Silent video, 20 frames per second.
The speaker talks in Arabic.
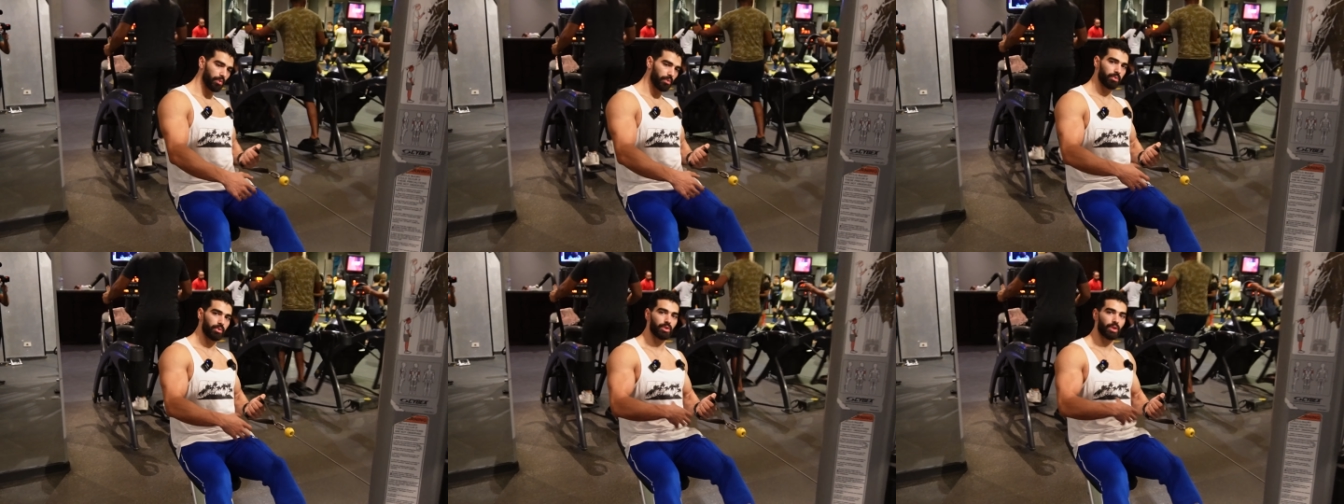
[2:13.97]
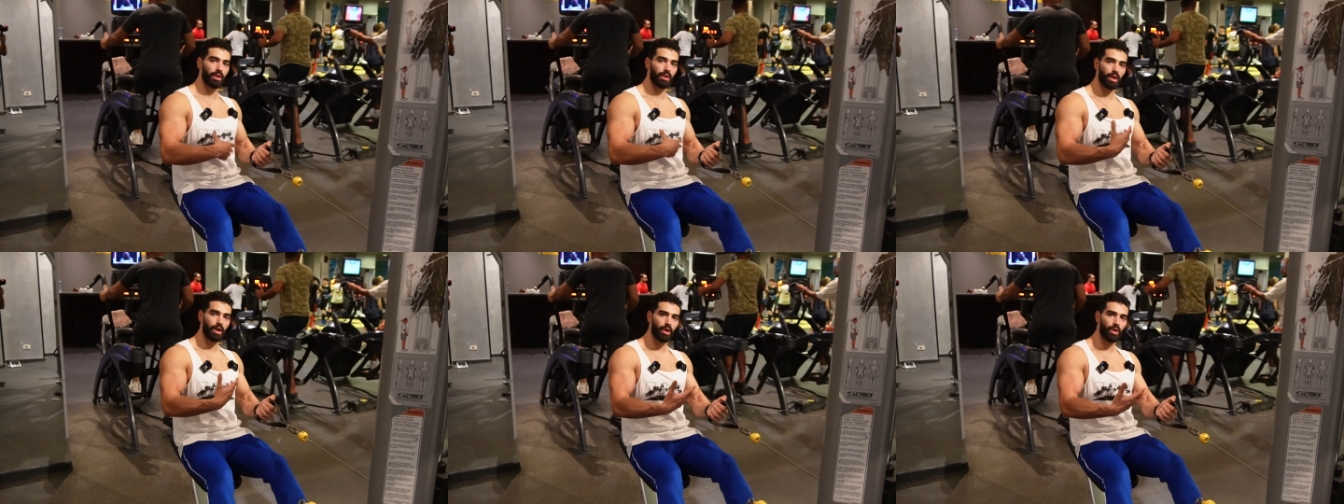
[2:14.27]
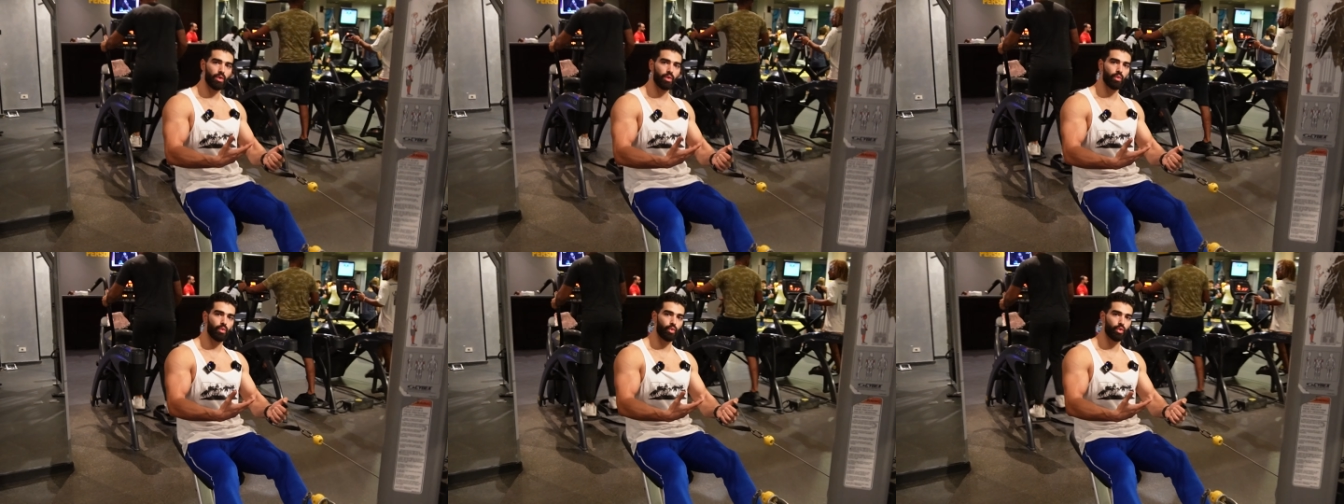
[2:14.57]

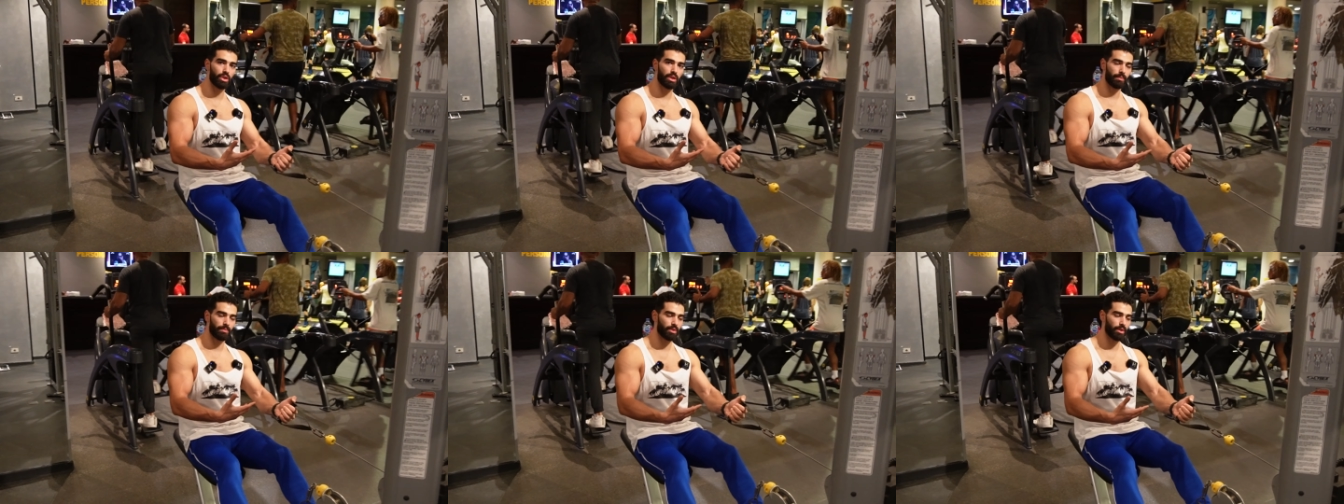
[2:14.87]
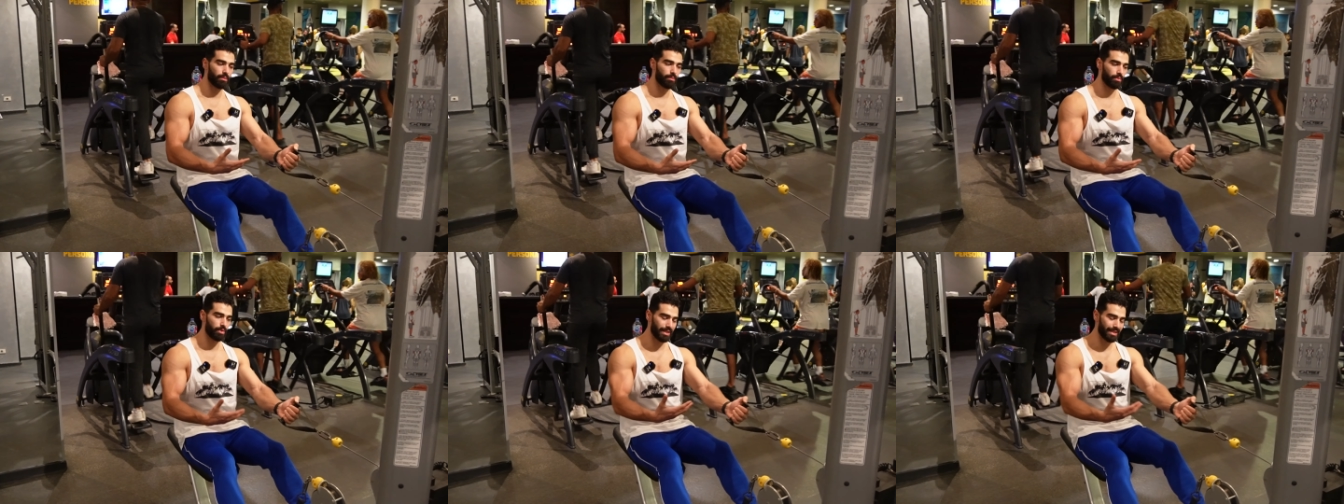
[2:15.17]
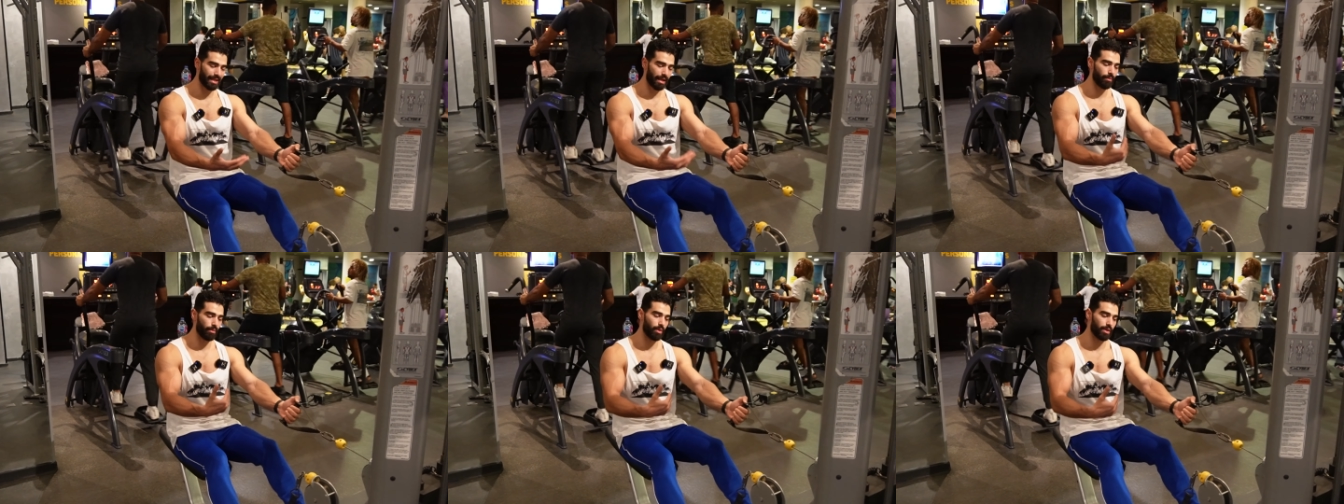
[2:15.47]
وتطلعه وانت
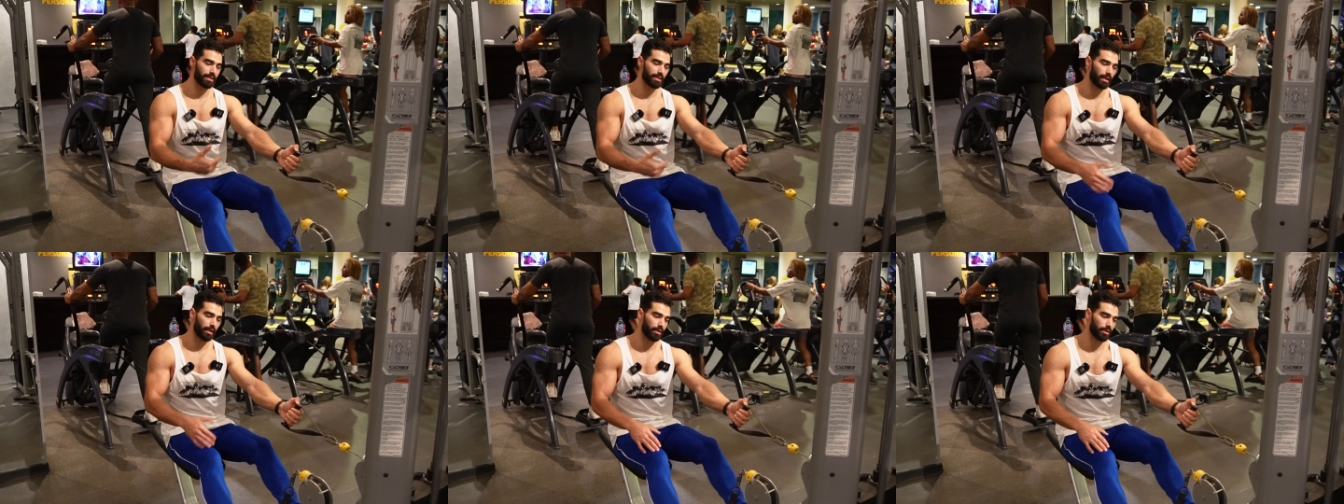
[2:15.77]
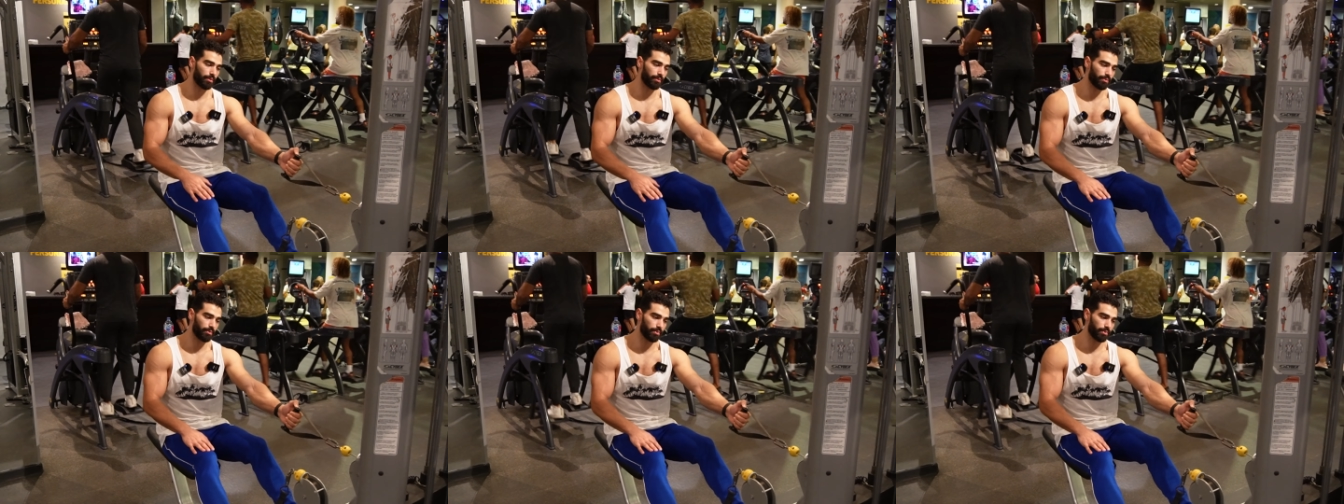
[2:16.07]
بتسحب الوزن عليك